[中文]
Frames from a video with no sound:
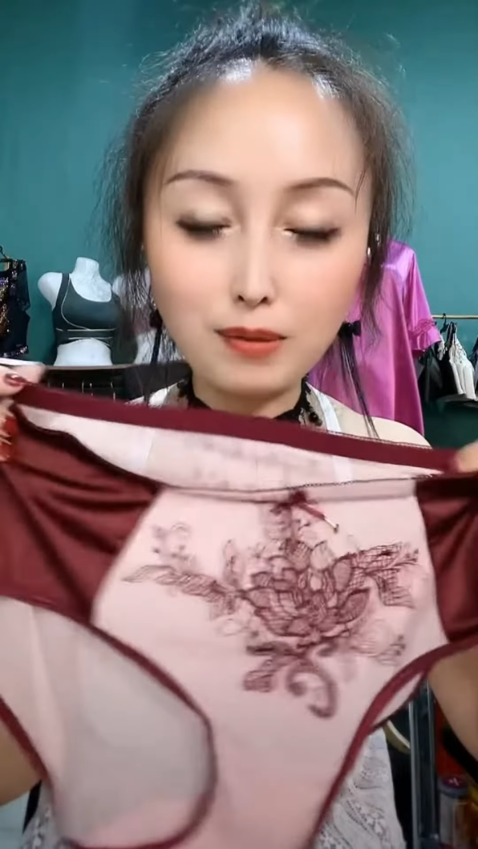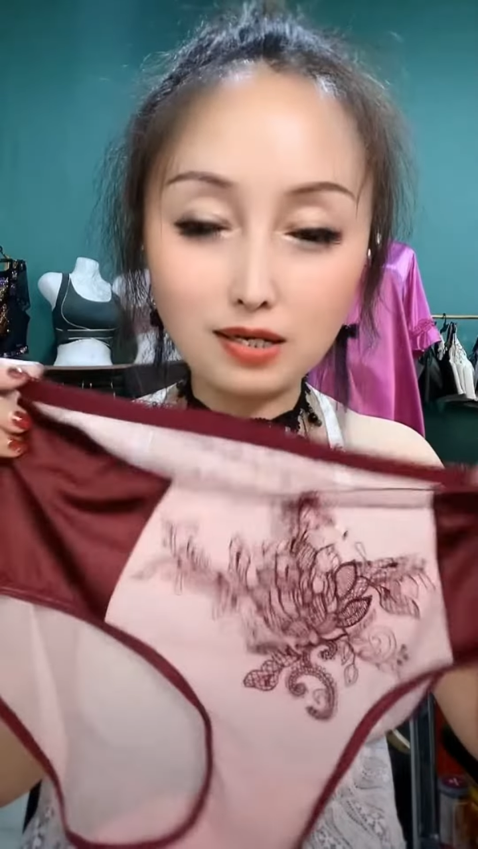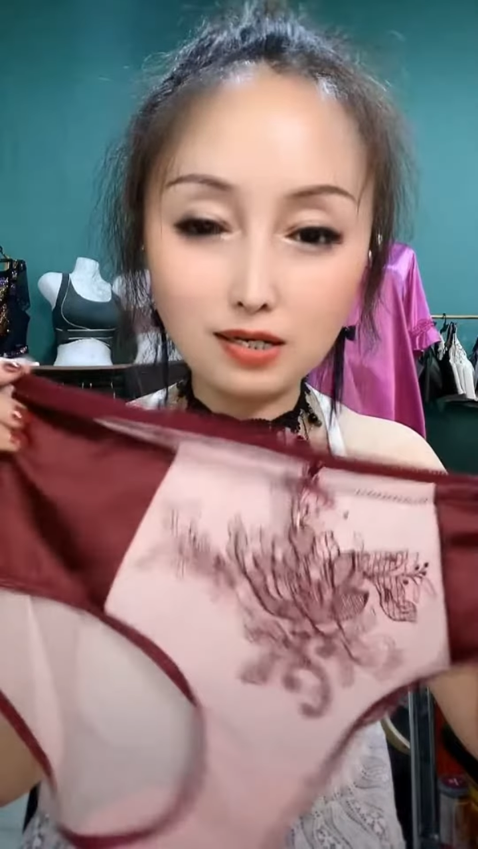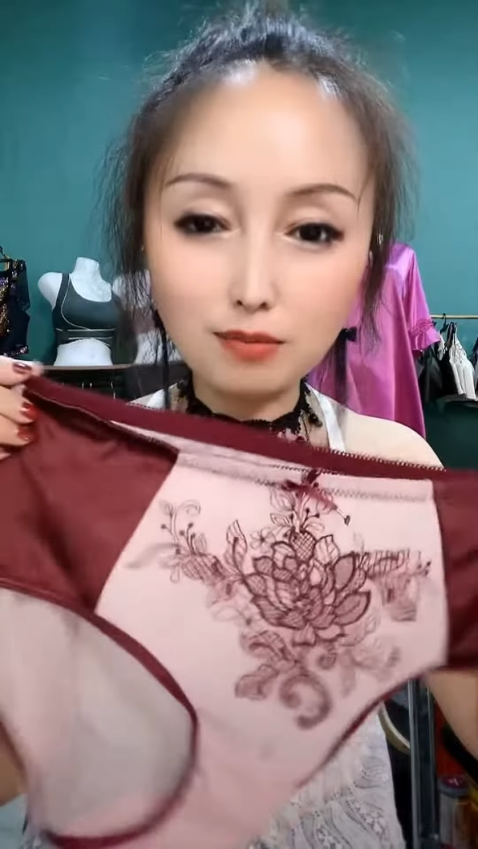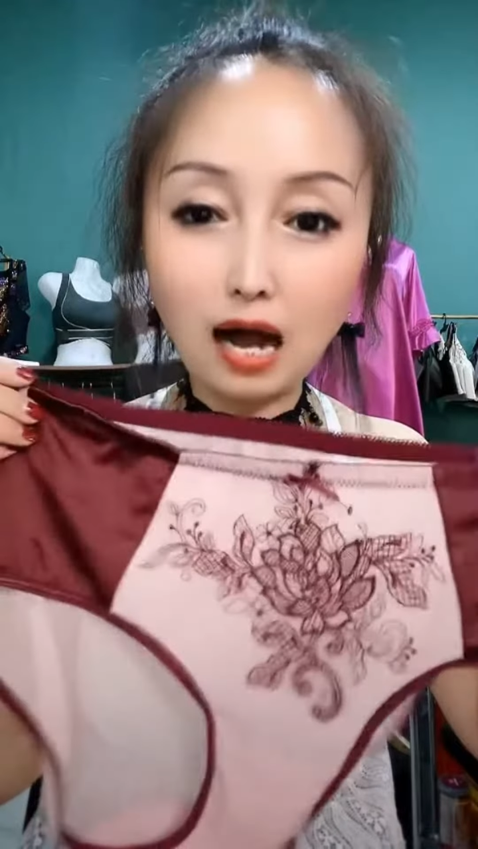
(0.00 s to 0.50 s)

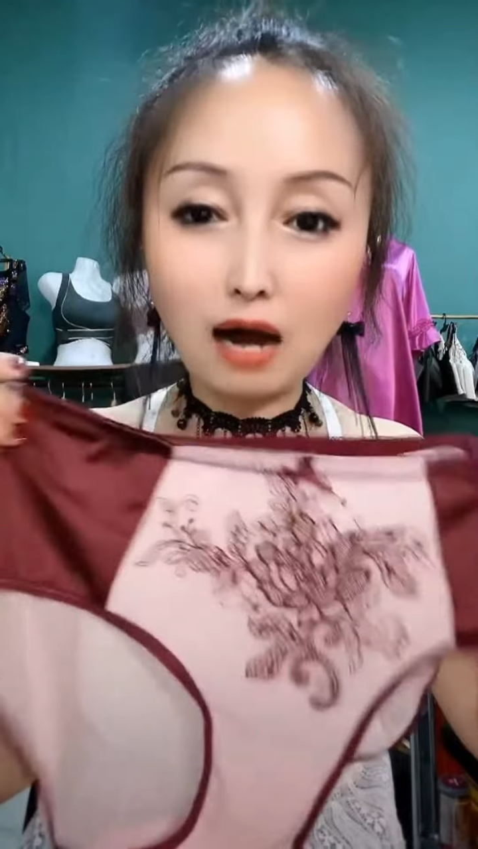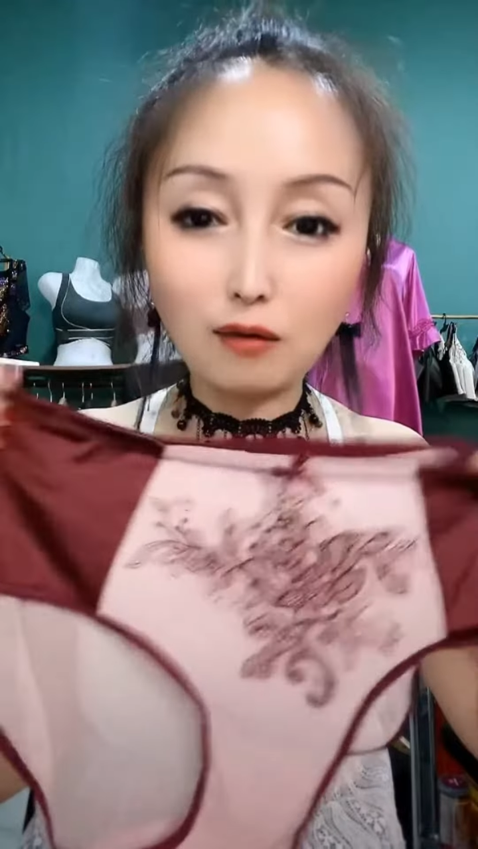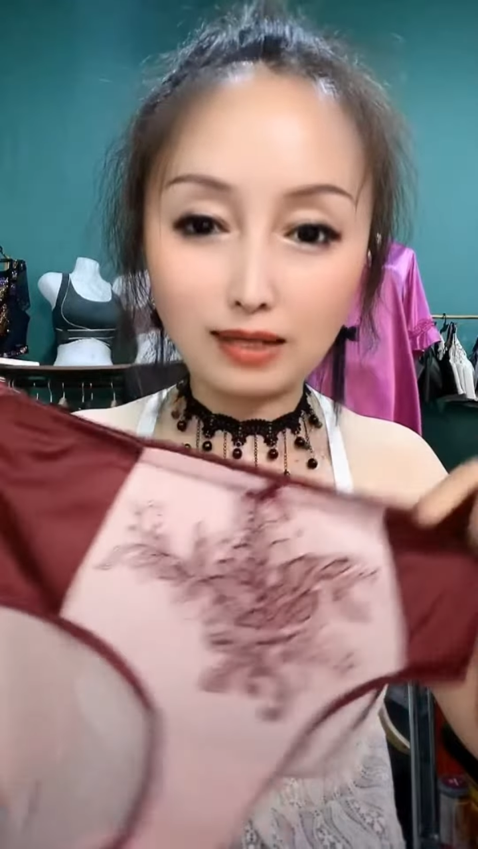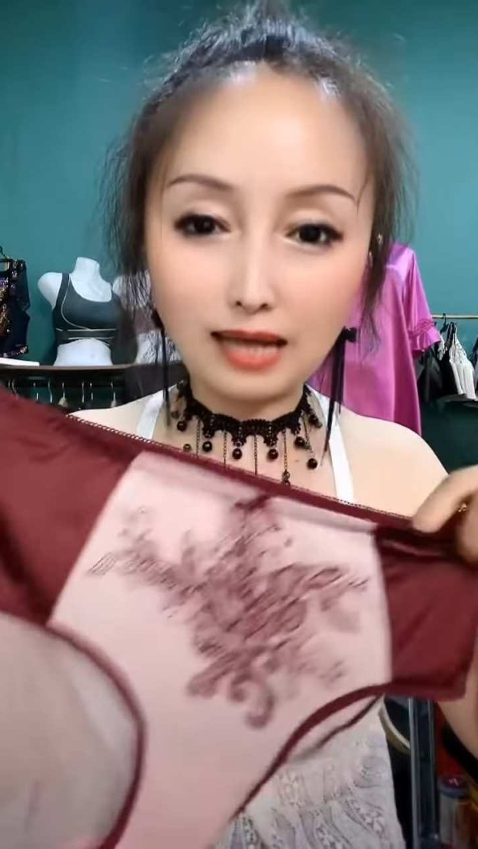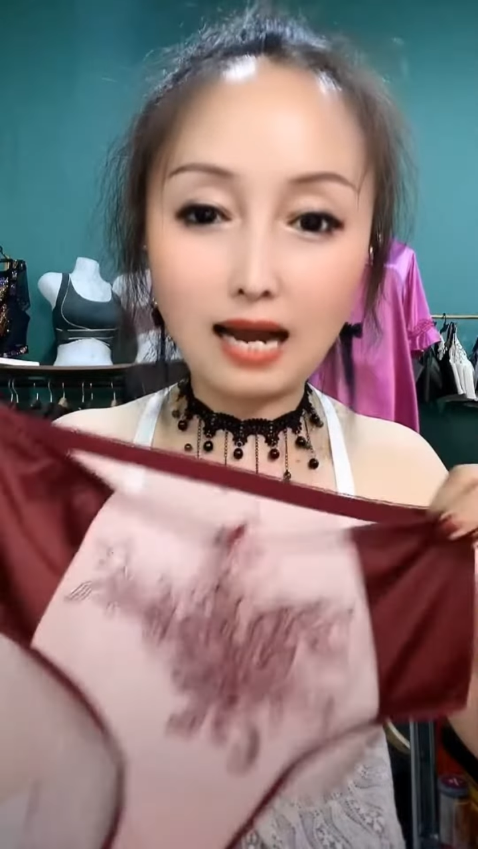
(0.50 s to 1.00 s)
品质不高
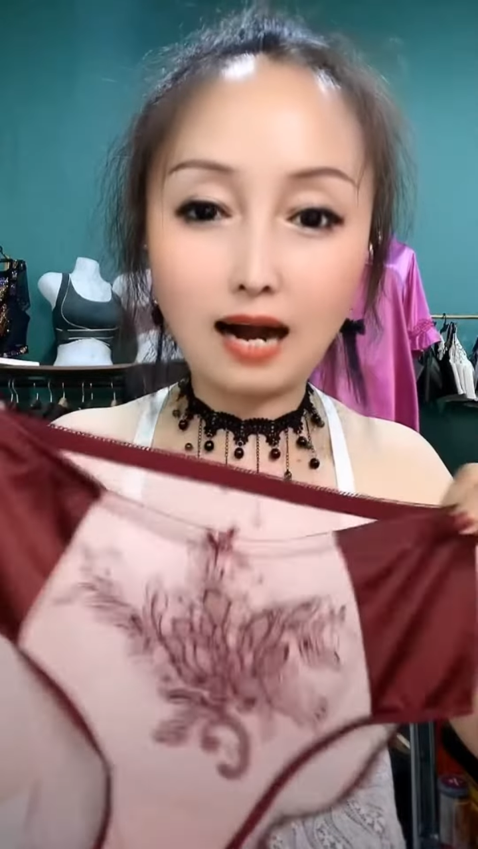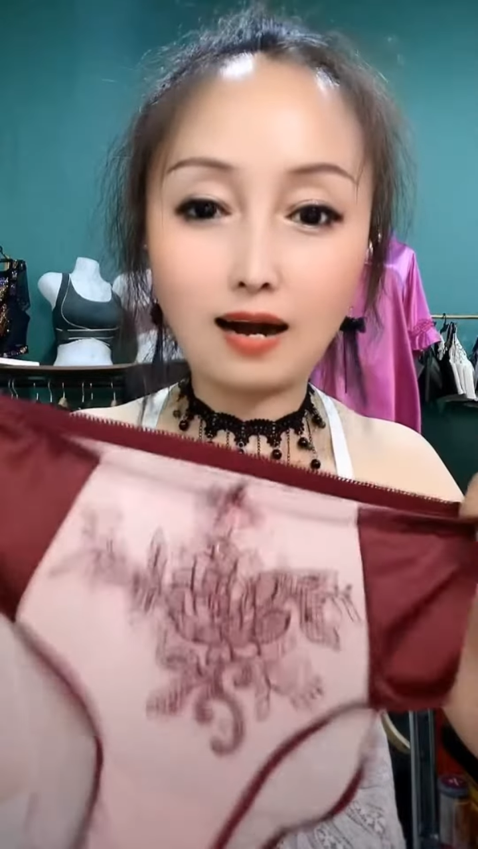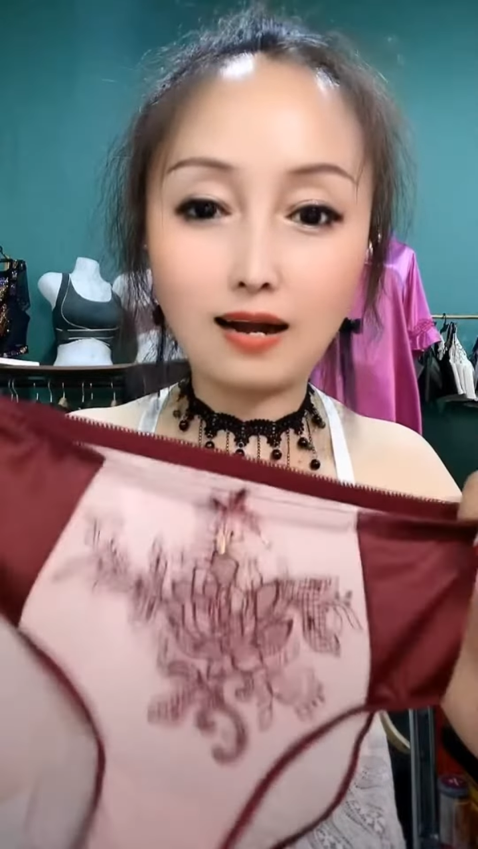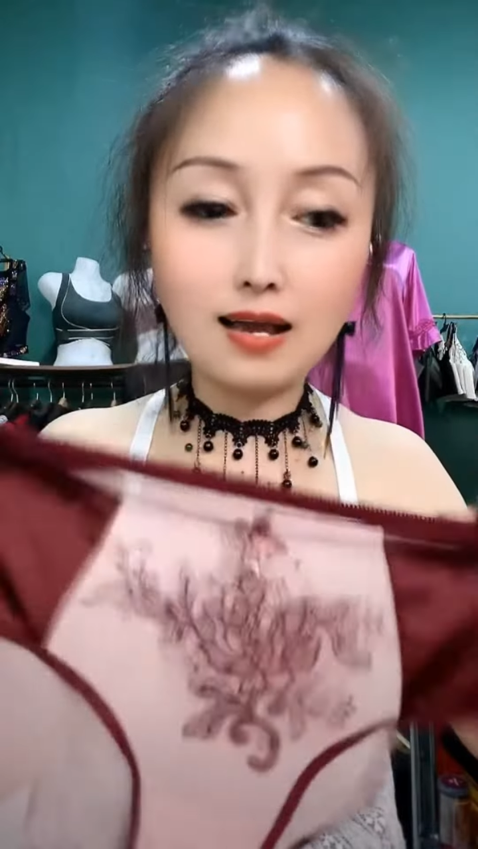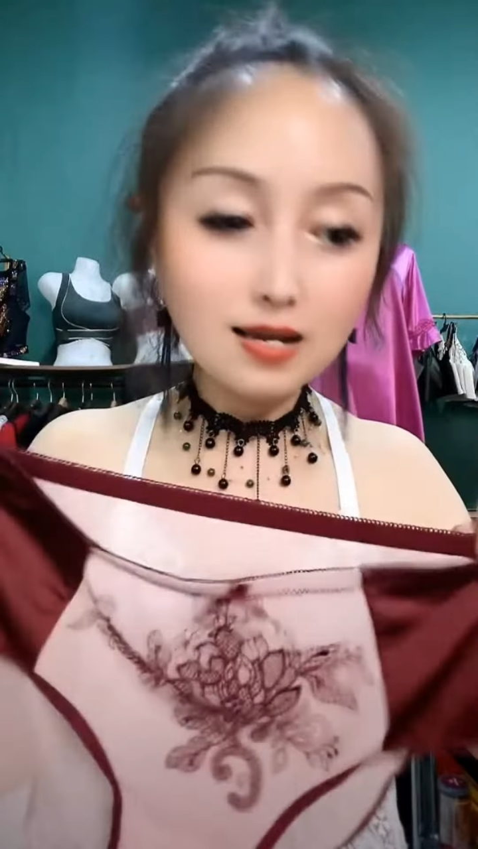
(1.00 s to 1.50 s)
的那
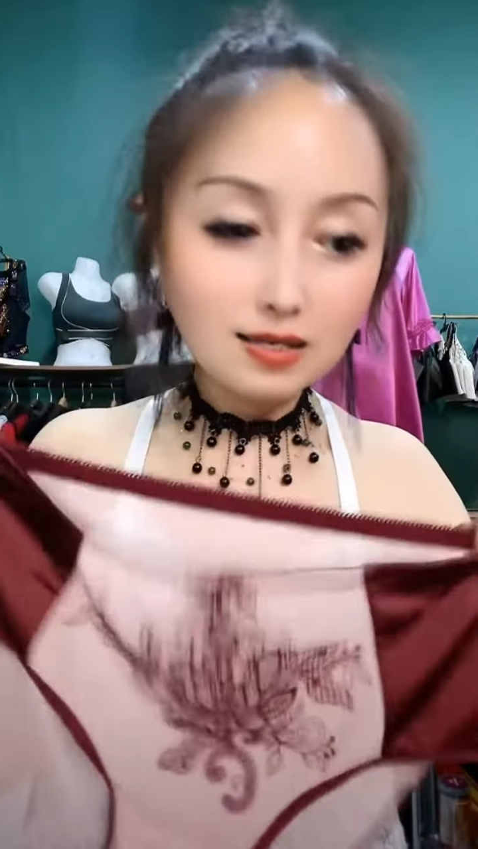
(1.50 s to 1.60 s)
样的，